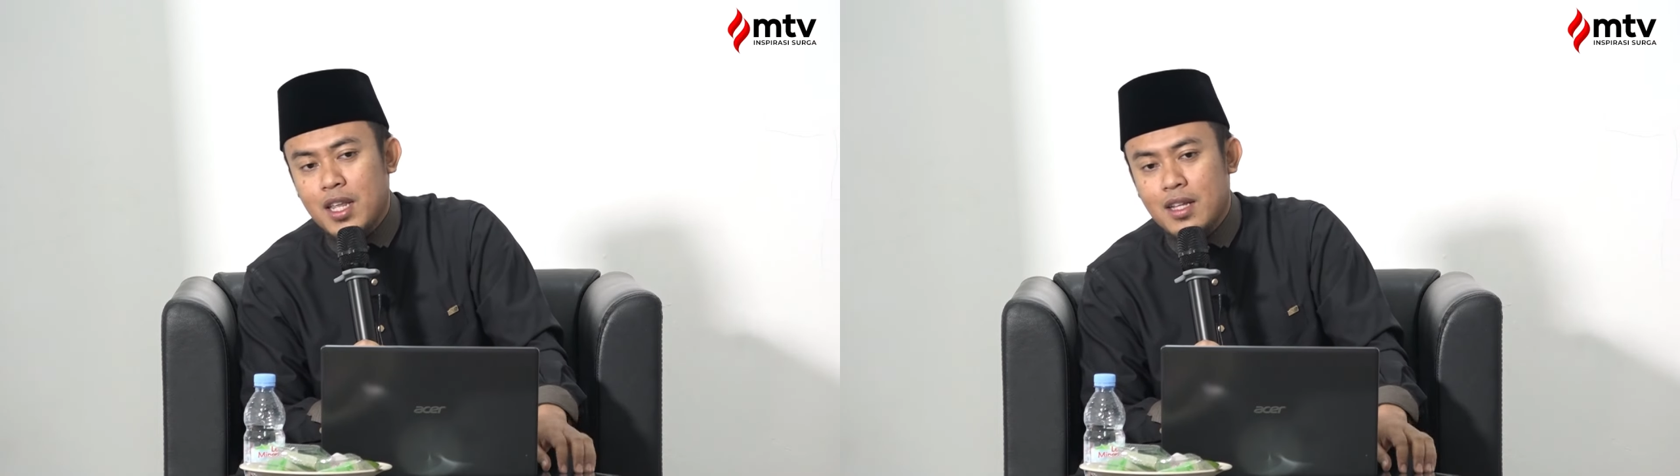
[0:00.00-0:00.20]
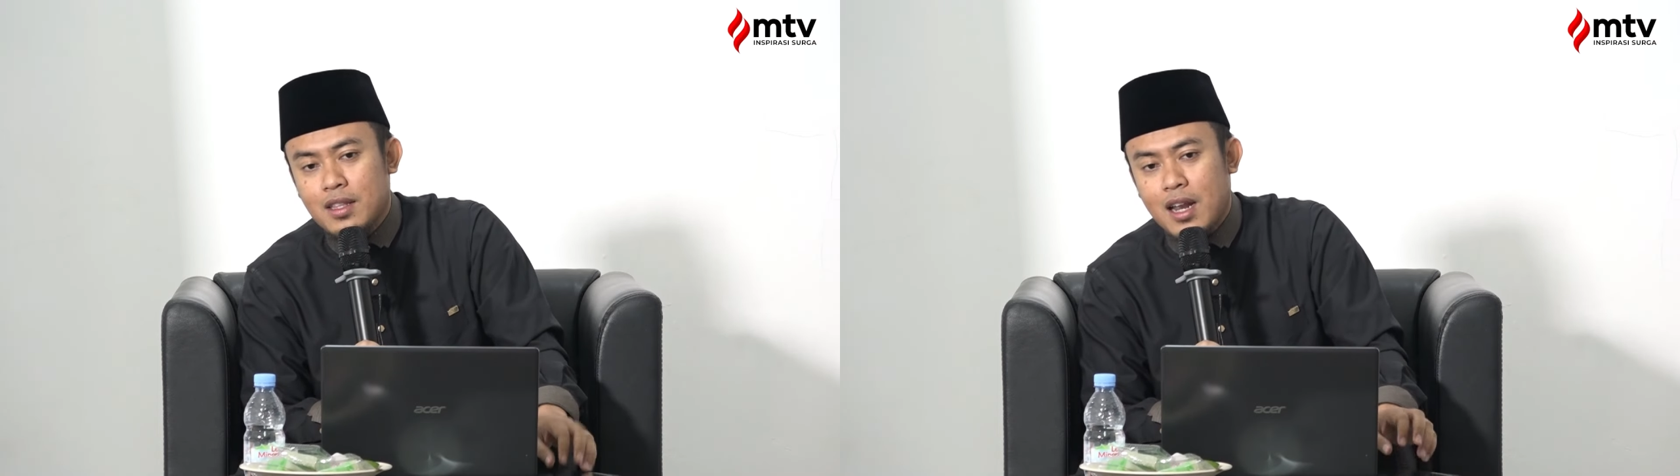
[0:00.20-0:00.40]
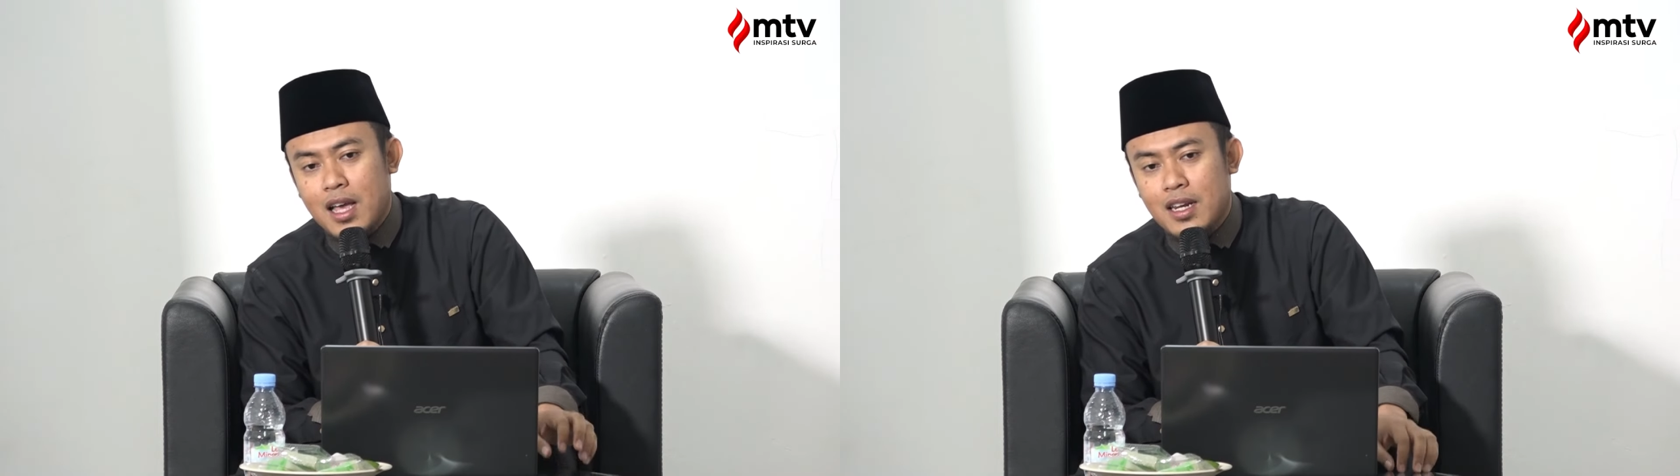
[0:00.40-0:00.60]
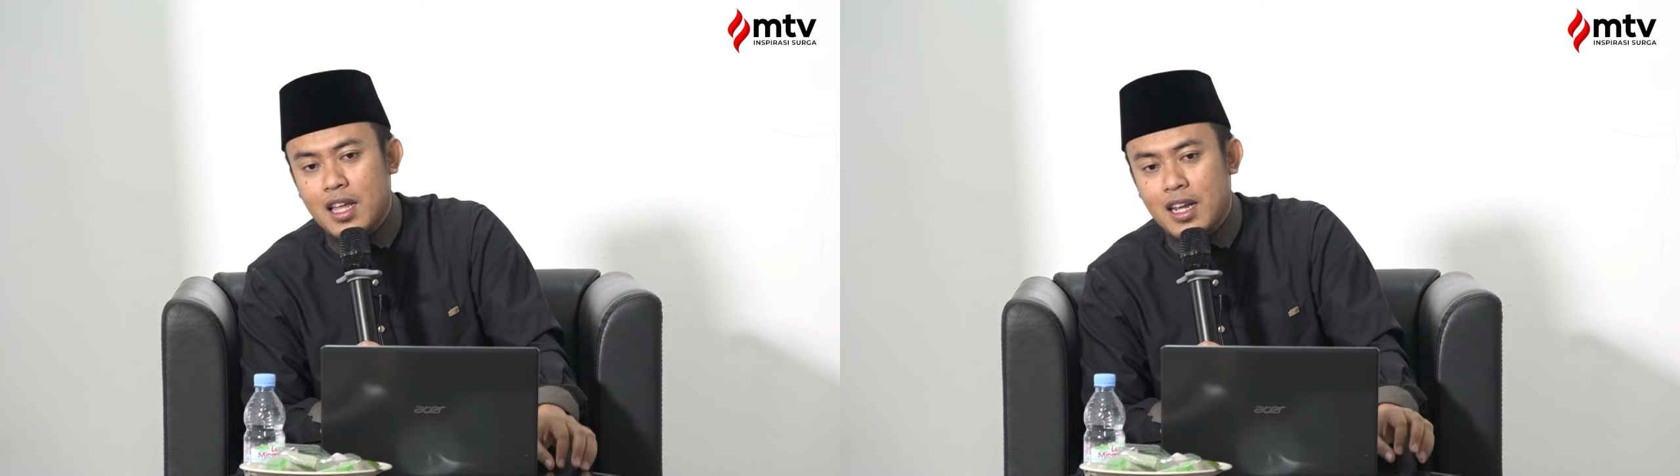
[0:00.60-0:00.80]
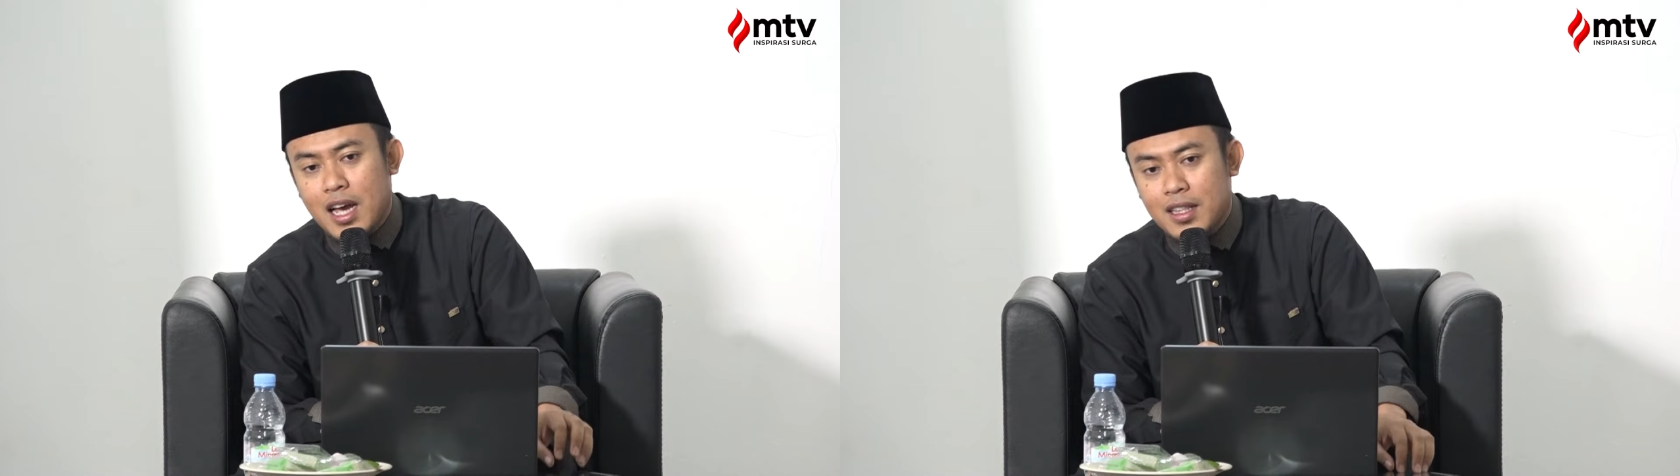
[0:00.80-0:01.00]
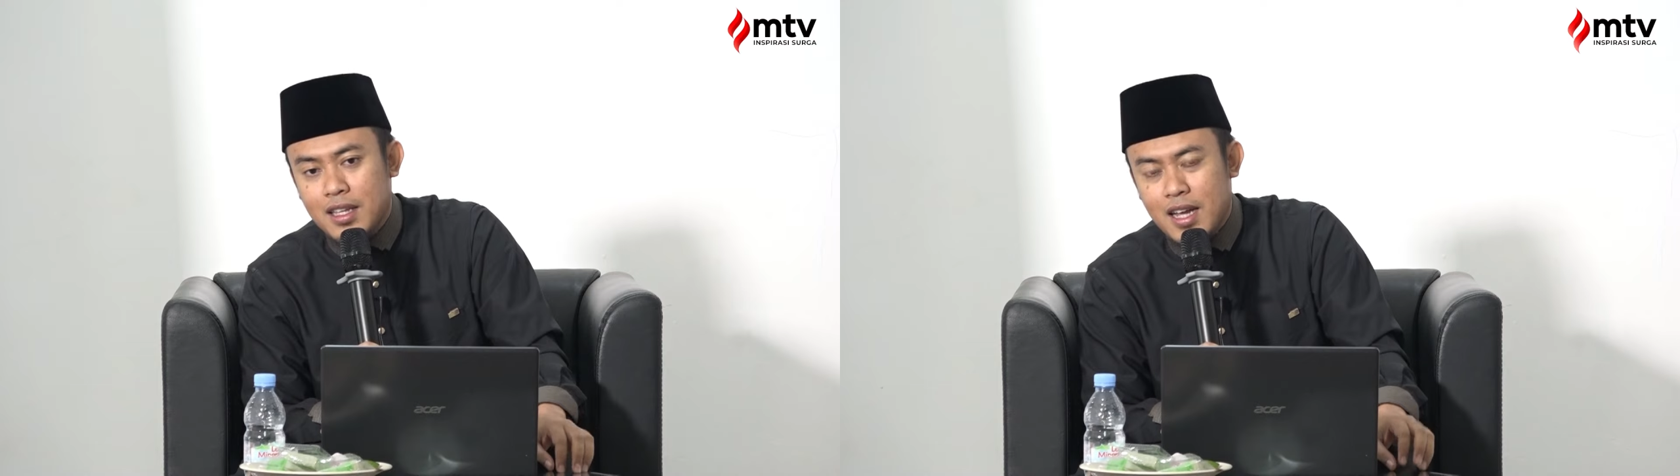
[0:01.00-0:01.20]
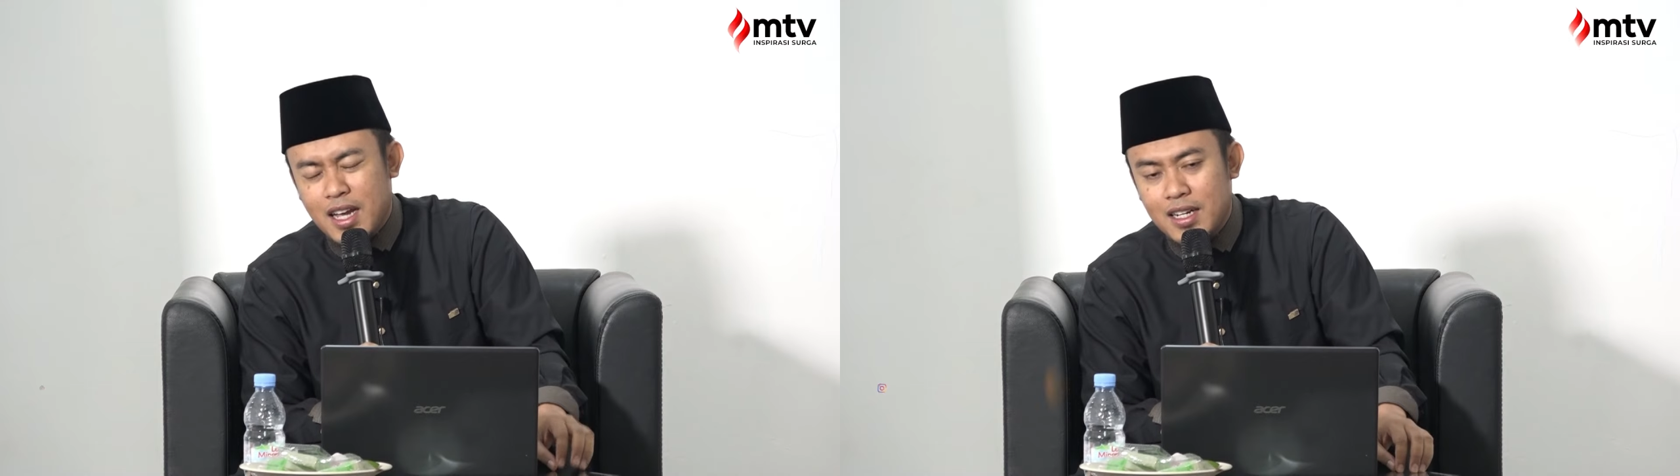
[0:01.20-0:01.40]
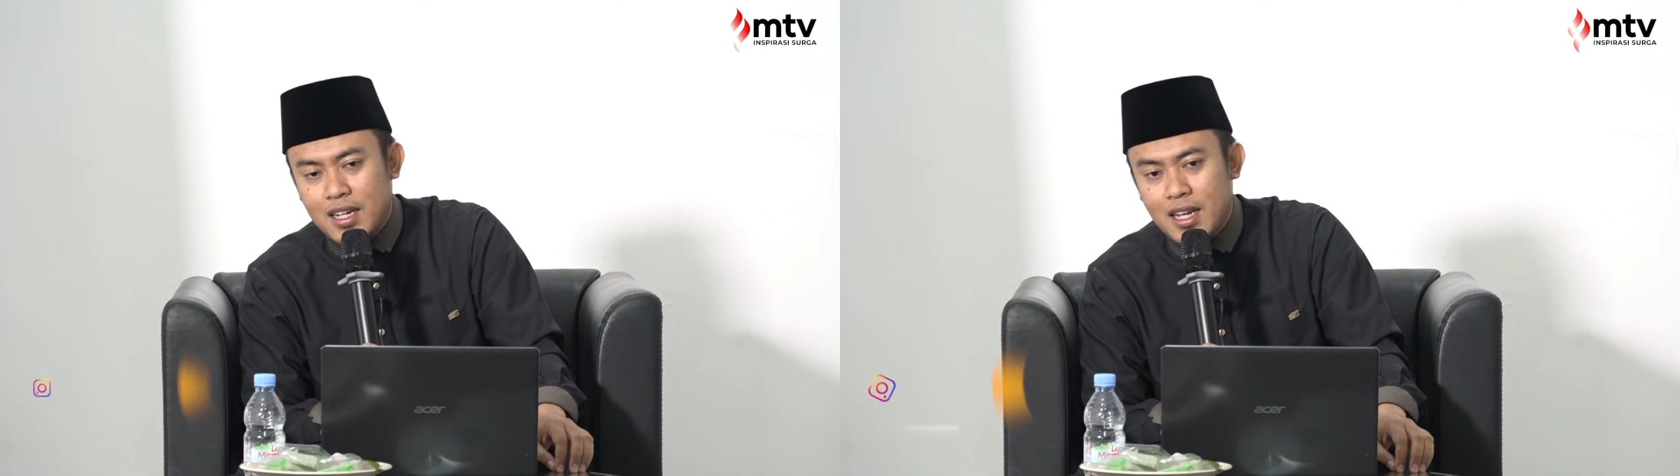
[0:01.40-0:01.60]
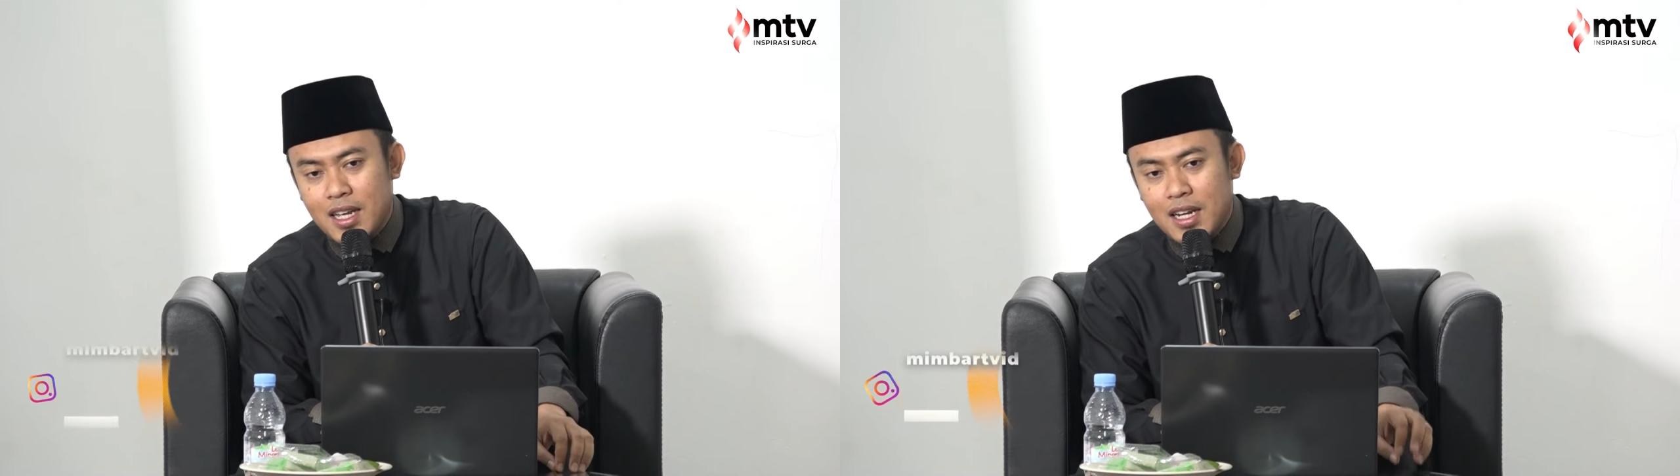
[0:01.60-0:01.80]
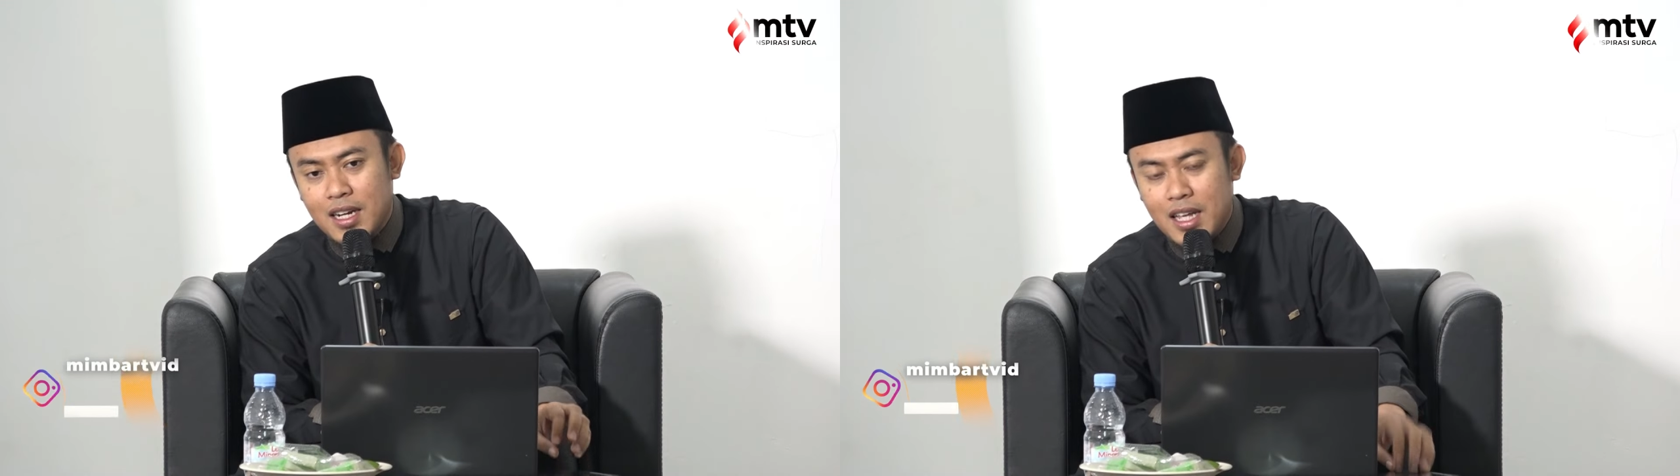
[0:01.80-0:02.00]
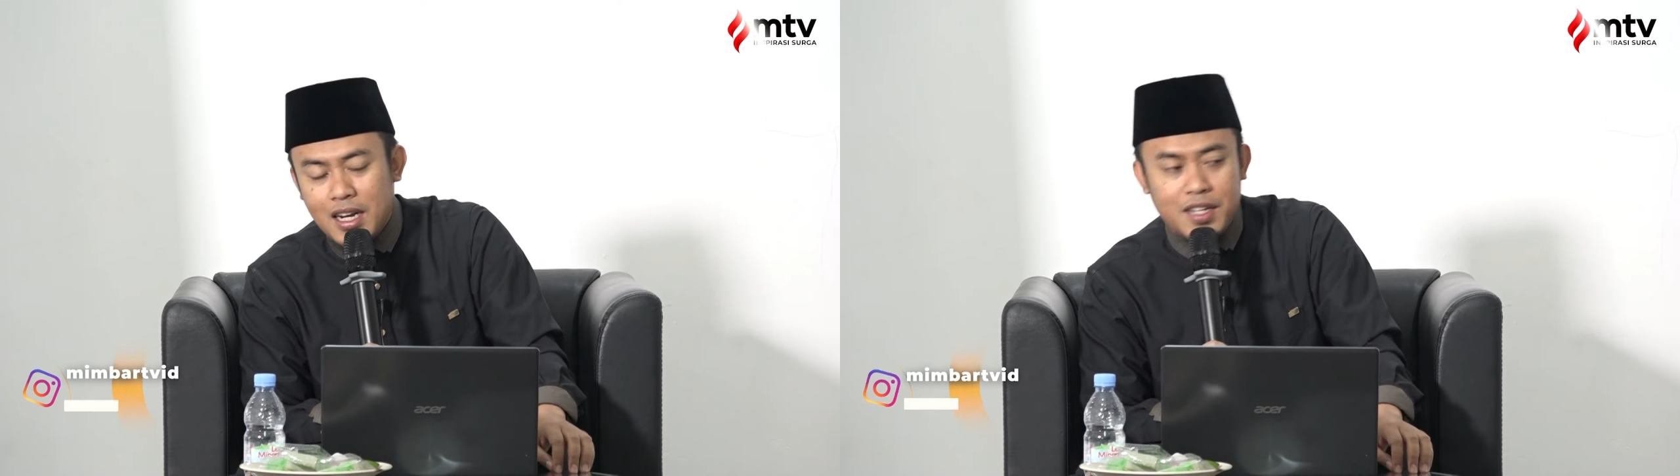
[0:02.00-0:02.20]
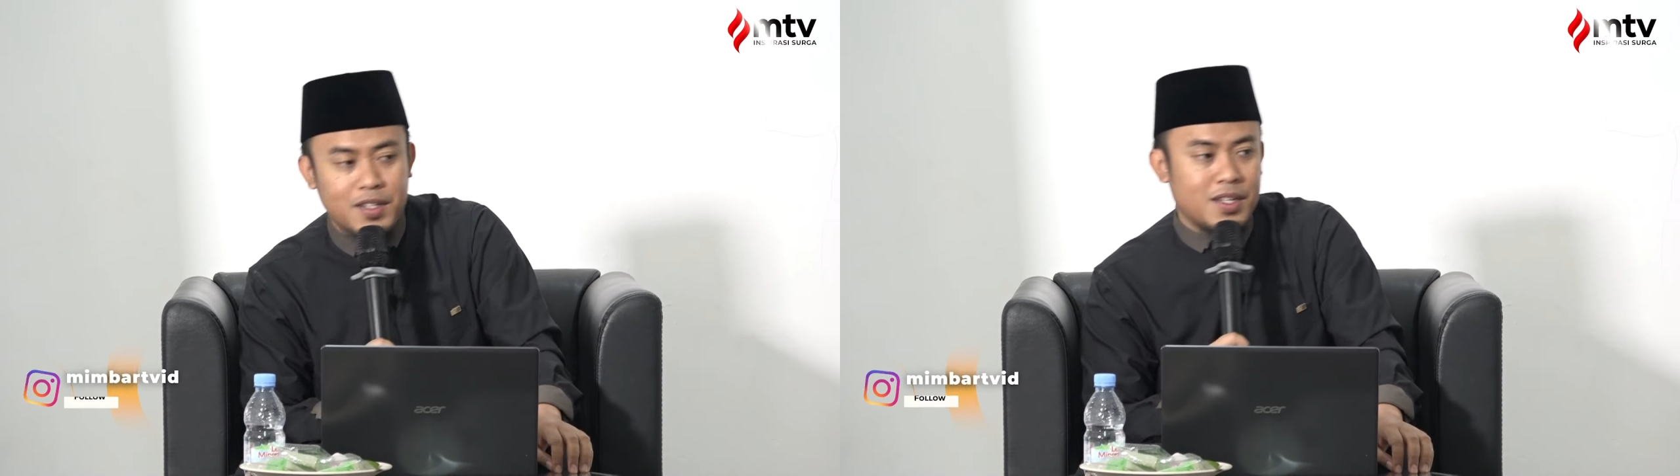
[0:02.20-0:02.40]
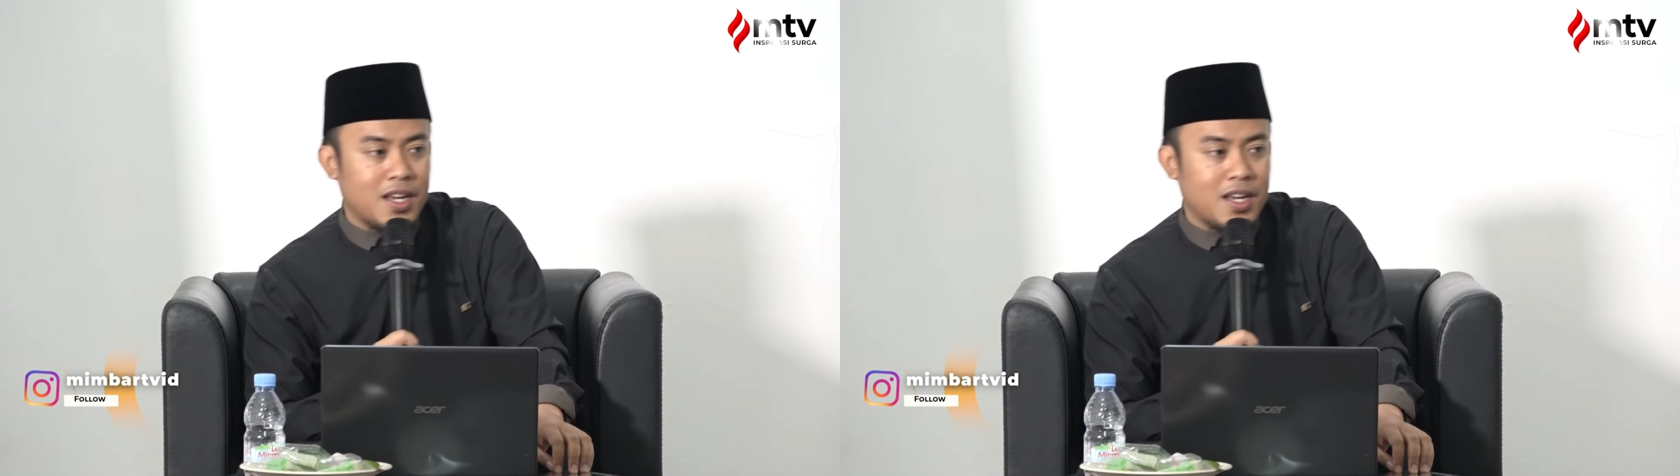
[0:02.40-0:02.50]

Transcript: yang terlahir dari hati dan dari